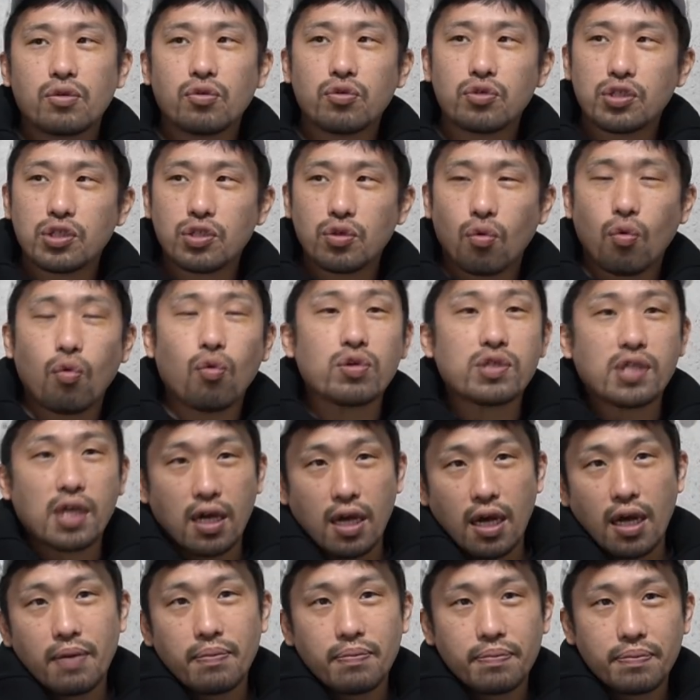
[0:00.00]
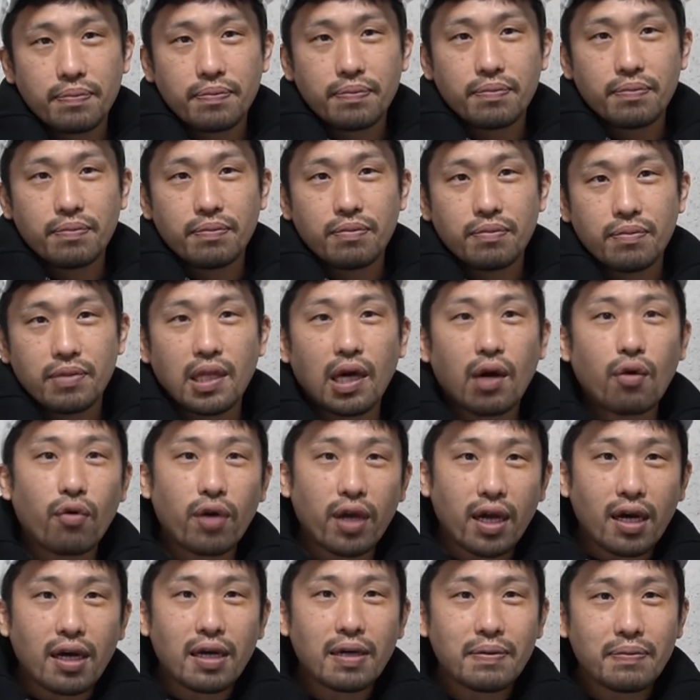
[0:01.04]
要するに大阪名
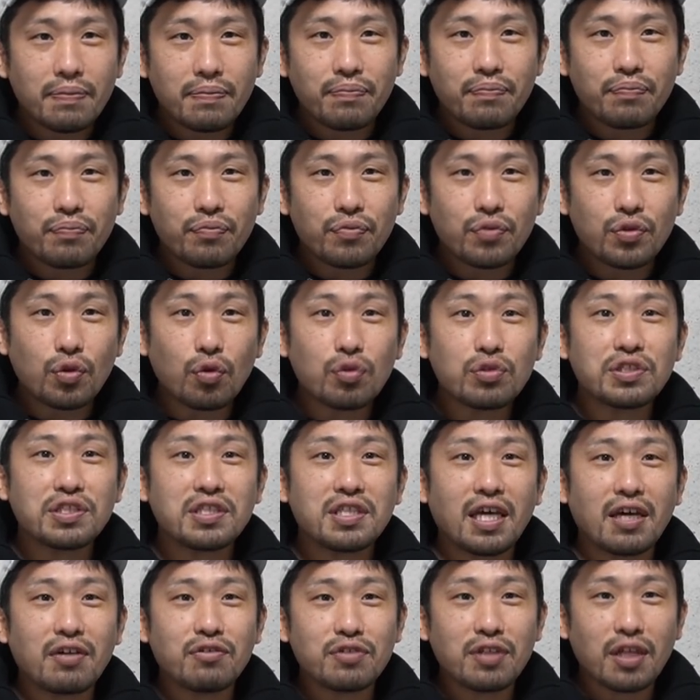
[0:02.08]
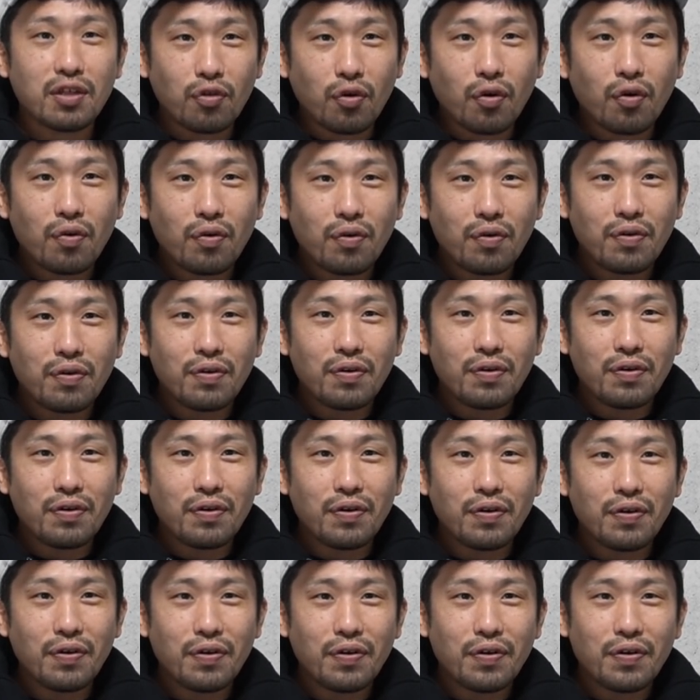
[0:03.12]
古屋、うん、どっちでやるんだとあ
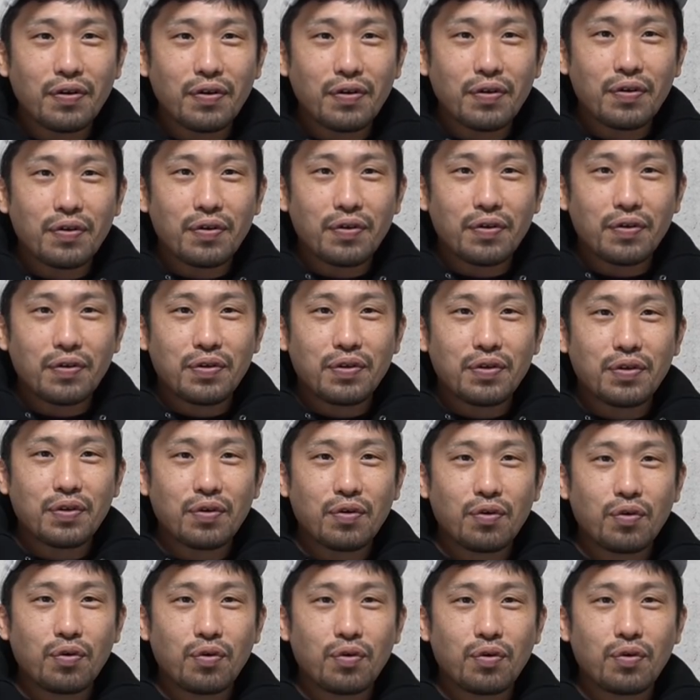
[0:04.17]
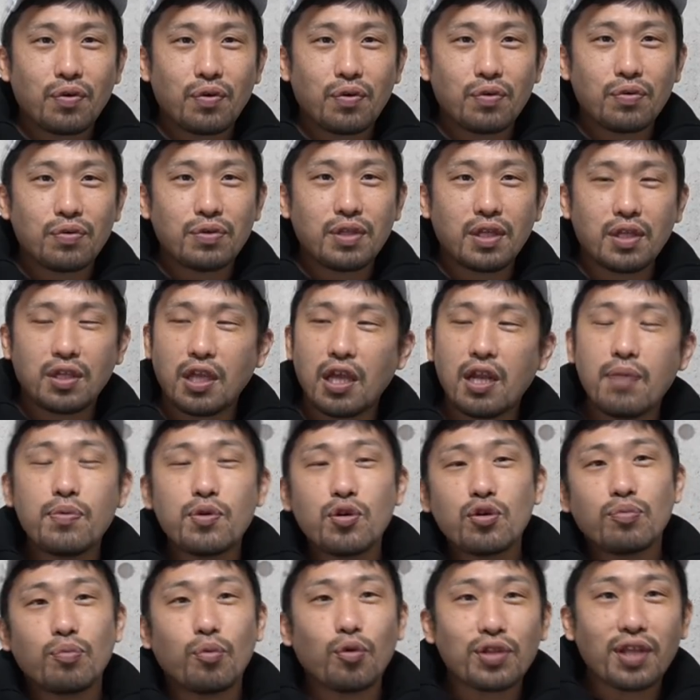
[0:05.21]
あはいはいはいはいで
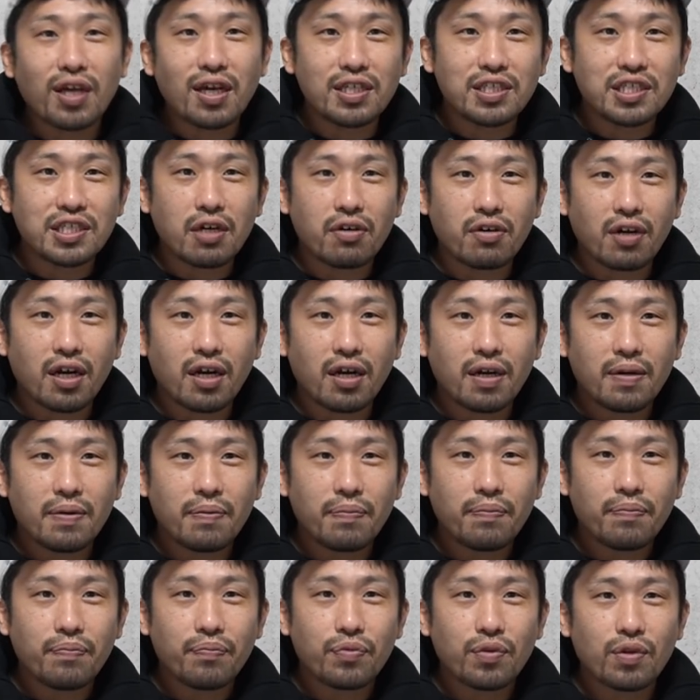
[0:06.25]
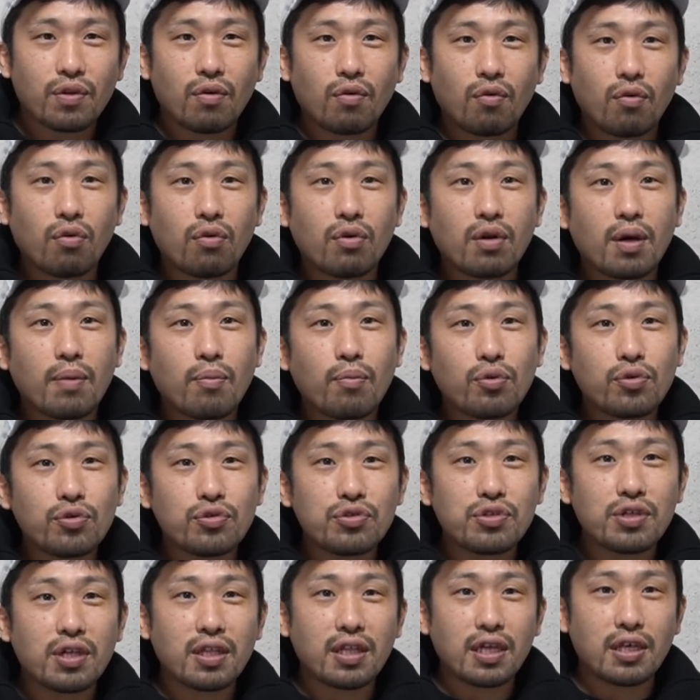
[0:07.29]
テレビ局もお互い違うからこれはもう
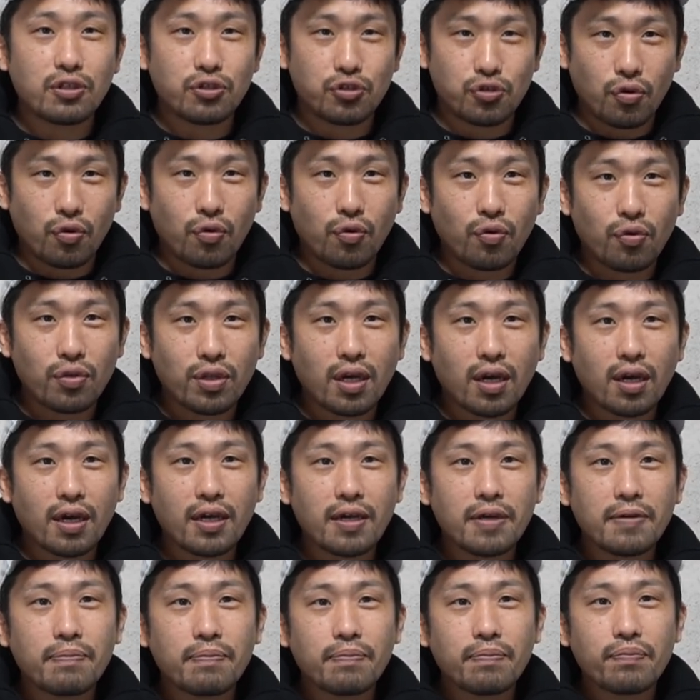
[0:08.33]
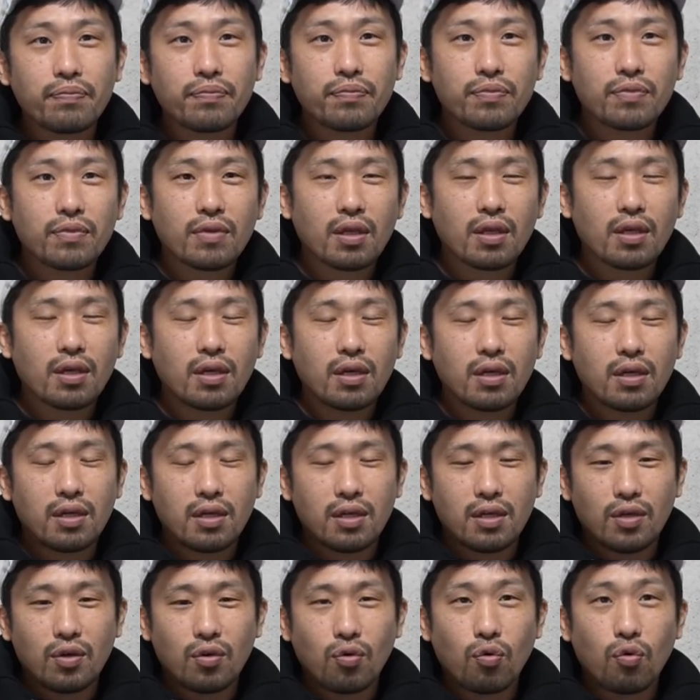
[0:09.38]
譲れないでしょお互い確かにね
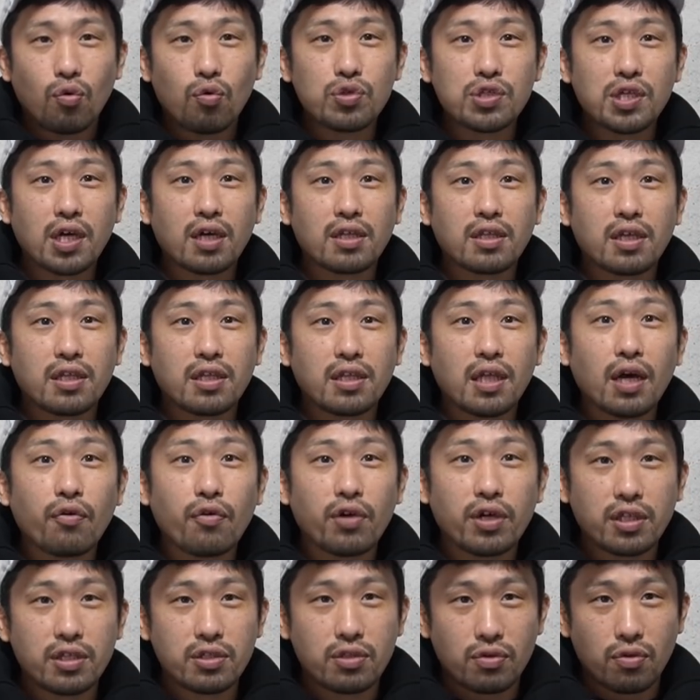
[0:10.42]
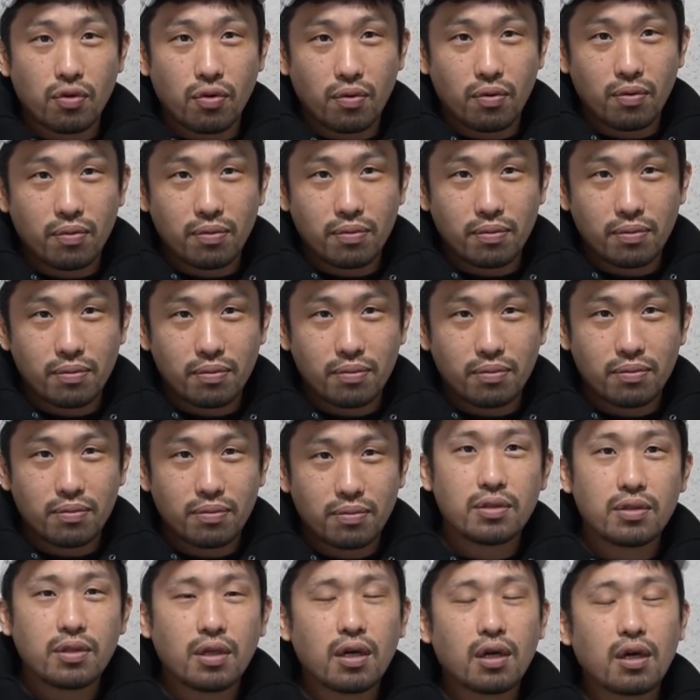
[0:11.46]
大阪対名古屋ですよ、
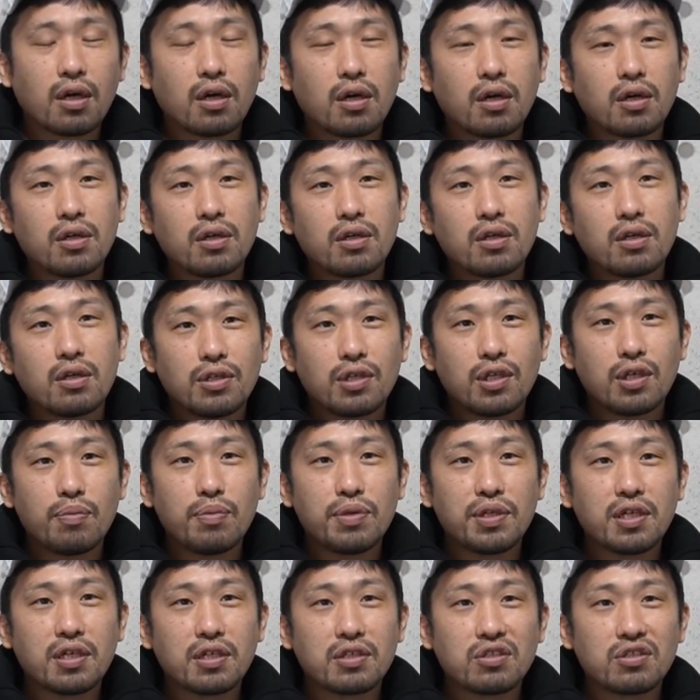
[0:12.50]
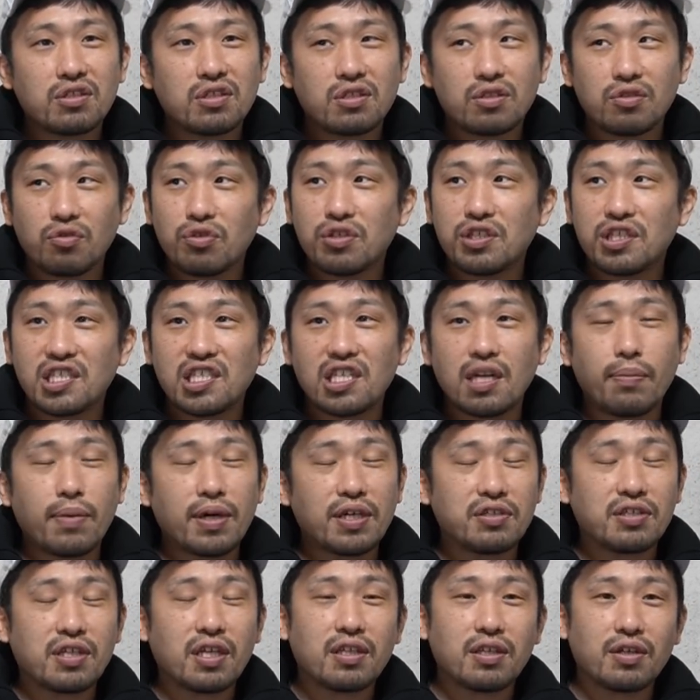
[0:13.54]
うん、なんか響きがすごい血生
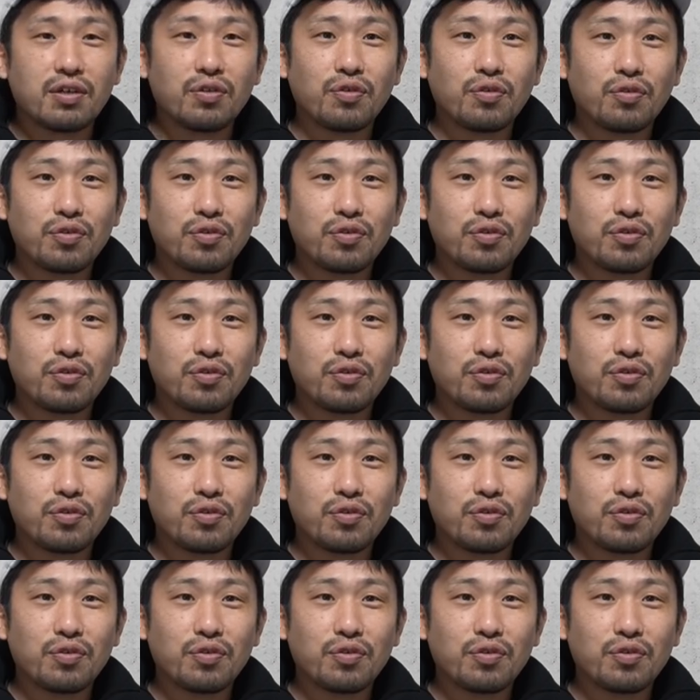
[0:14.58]
臭いんだけど